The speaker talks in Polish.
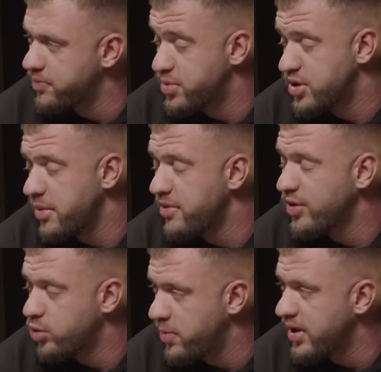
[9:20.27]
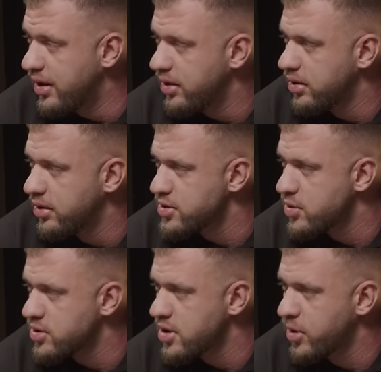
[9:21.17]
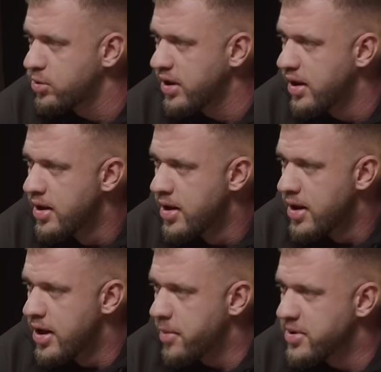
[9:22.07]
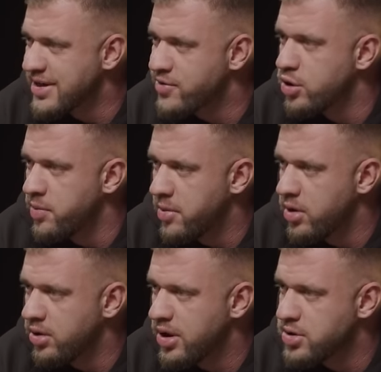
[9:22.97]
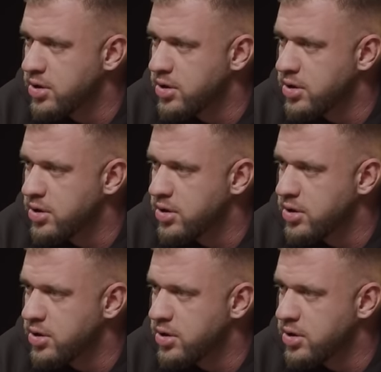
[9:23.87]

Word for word: Przynajmniej według mnie to są osoby, które jakby zawsze lubię oglądać.